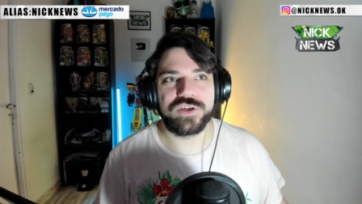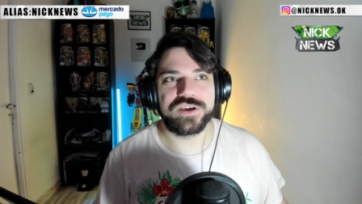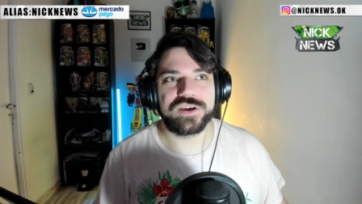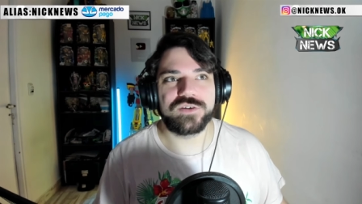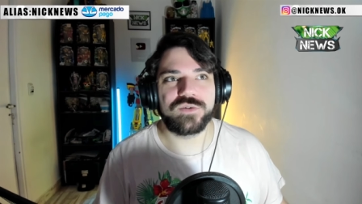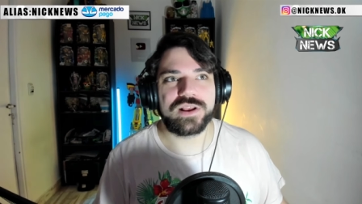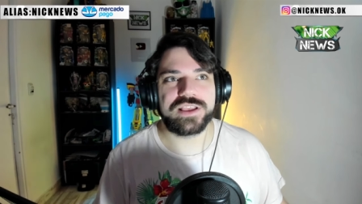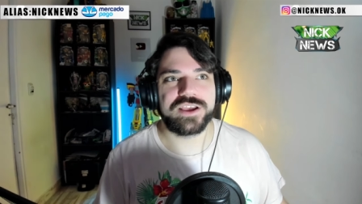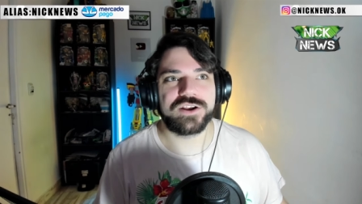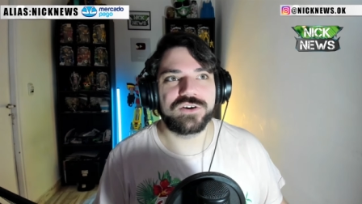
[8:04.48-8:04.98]
de
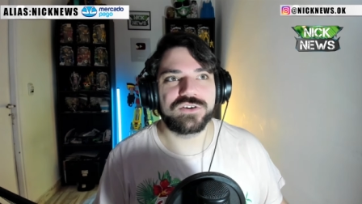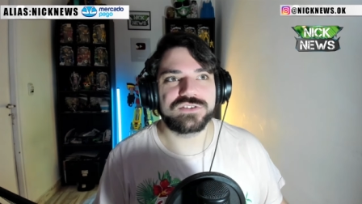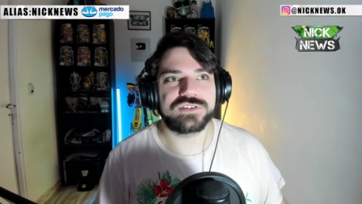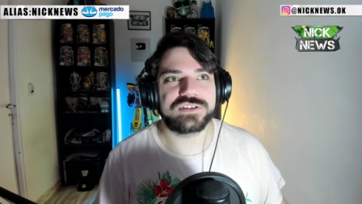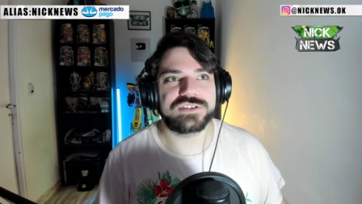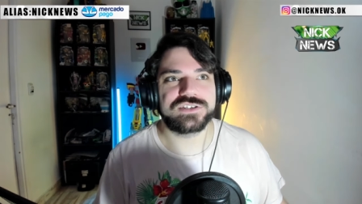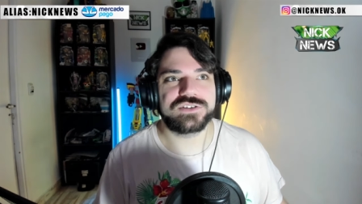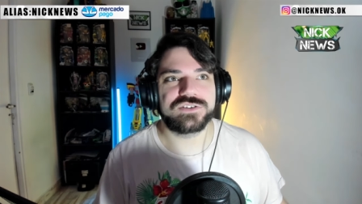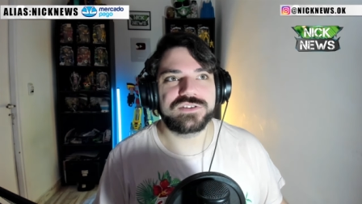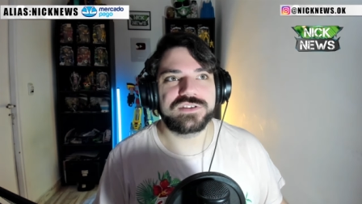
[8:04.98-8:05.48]
cualquier cosa,
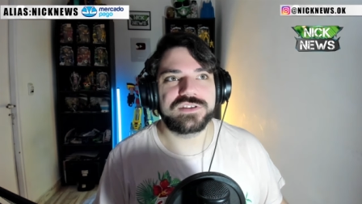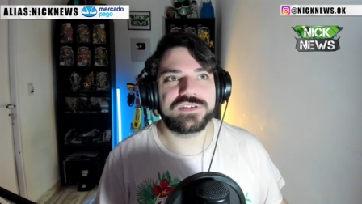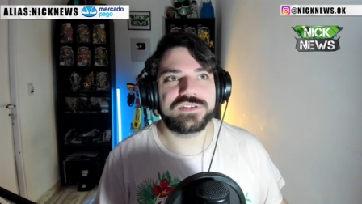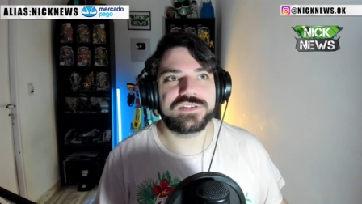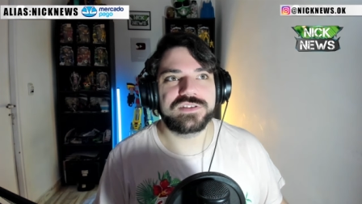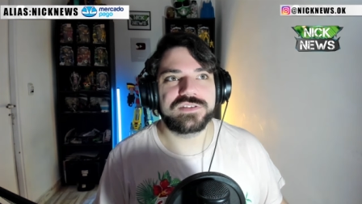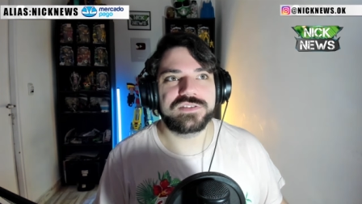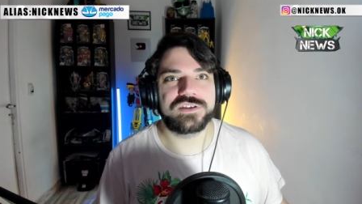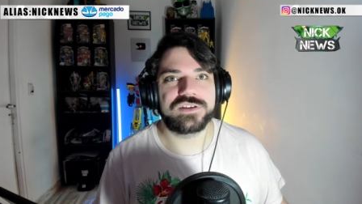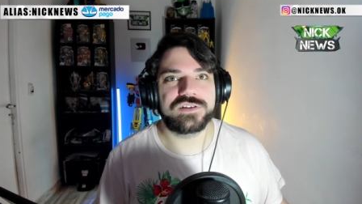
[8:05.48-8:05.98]
chicos,
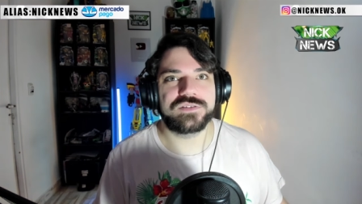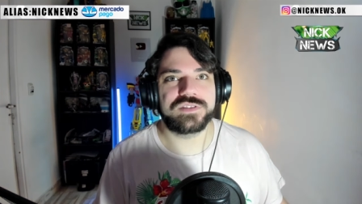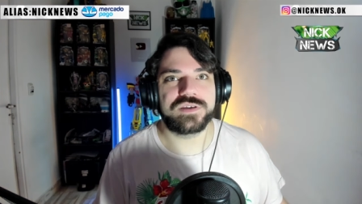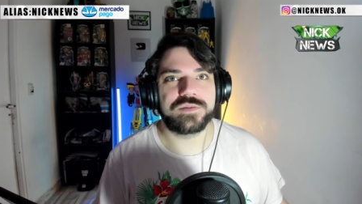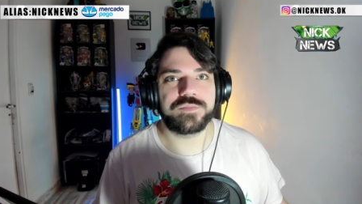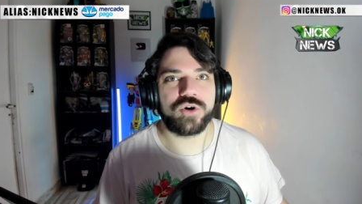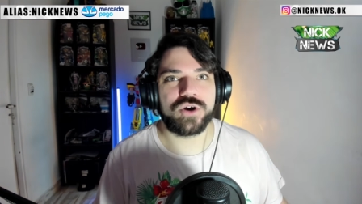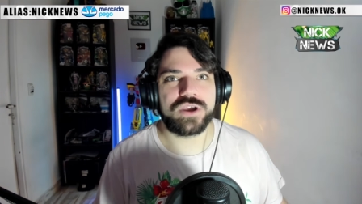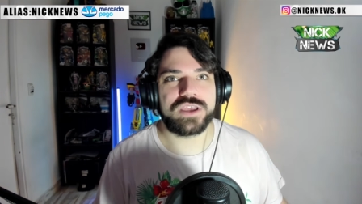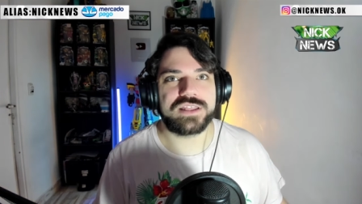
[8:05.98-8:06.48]
de,
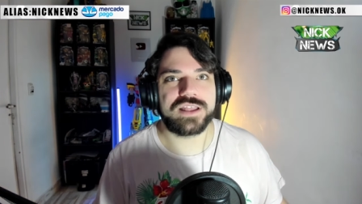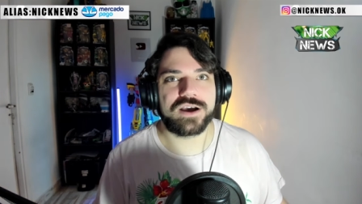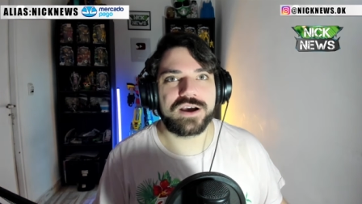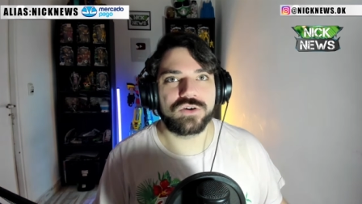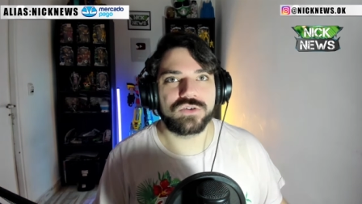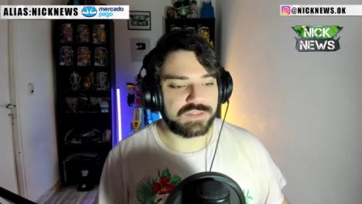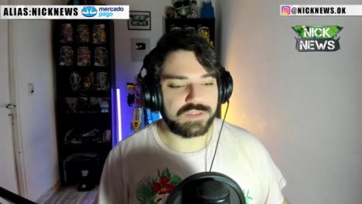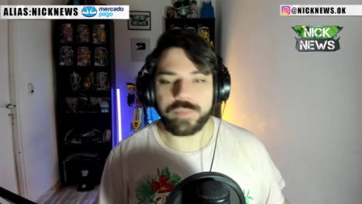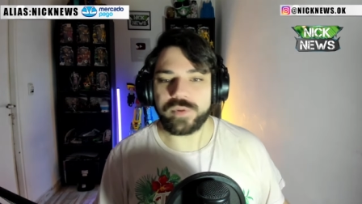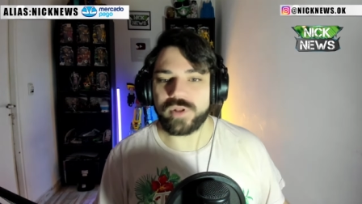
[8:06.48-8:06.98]
poquitas
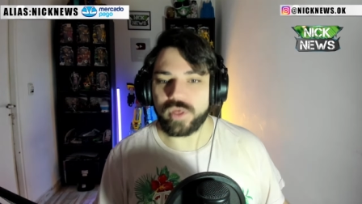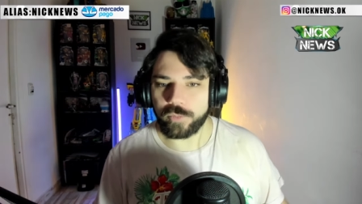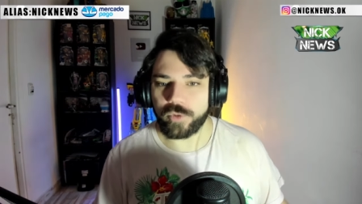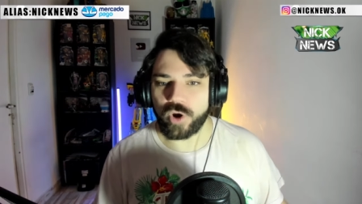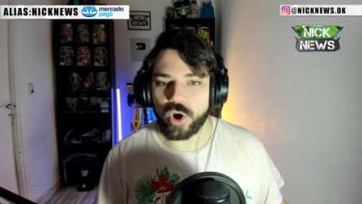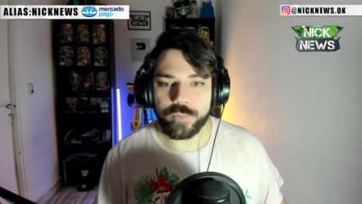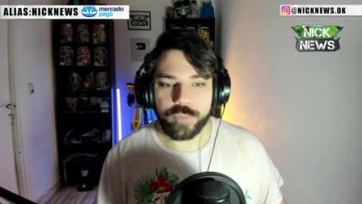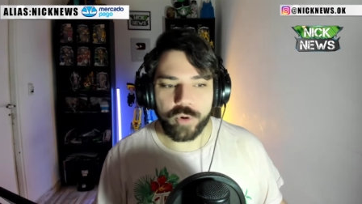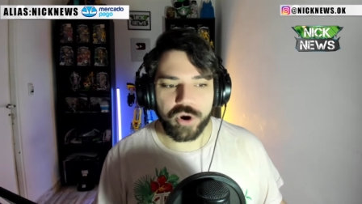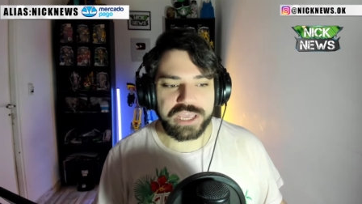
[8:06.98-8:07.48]
cosas. De perdón,
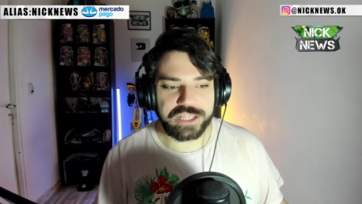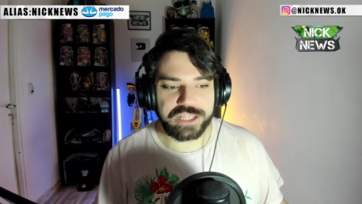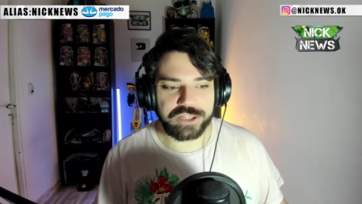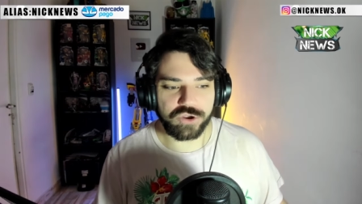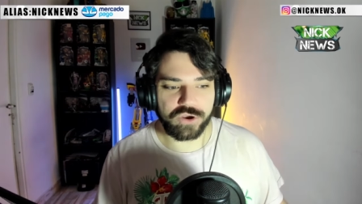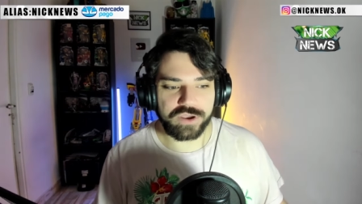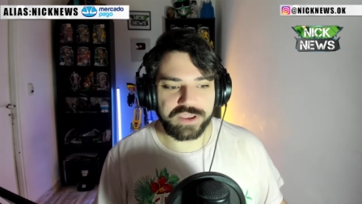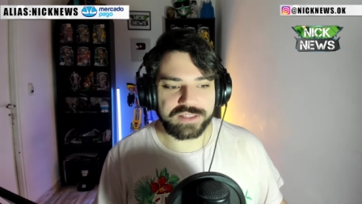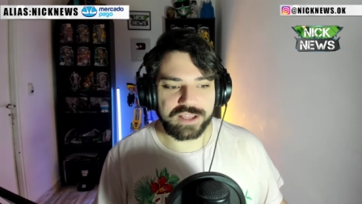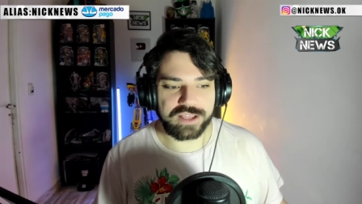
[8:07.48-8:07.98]
con
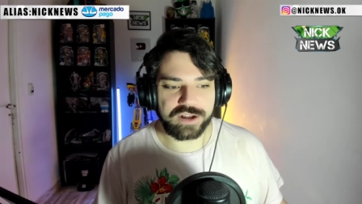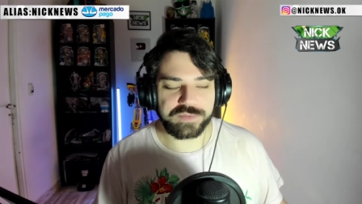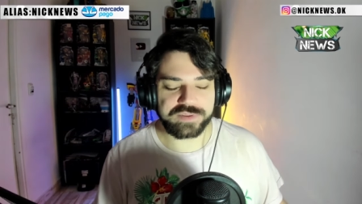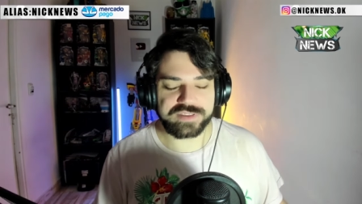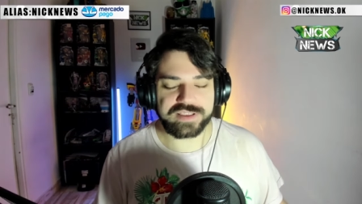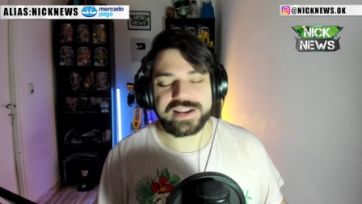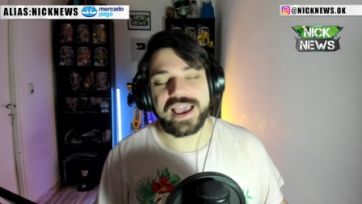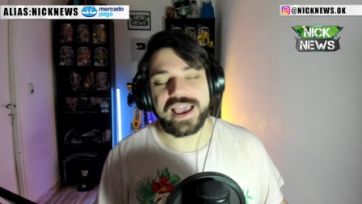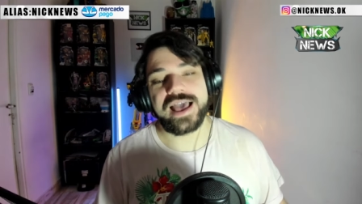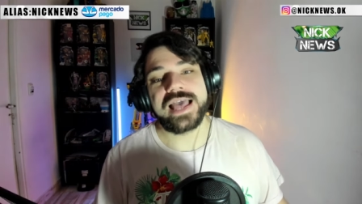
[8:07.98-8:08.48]
poquito, ahí está, no me
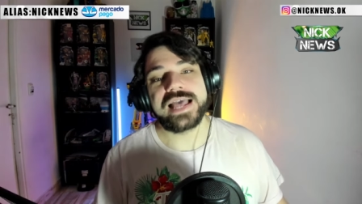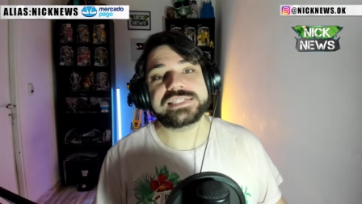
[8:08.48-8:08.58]
salía.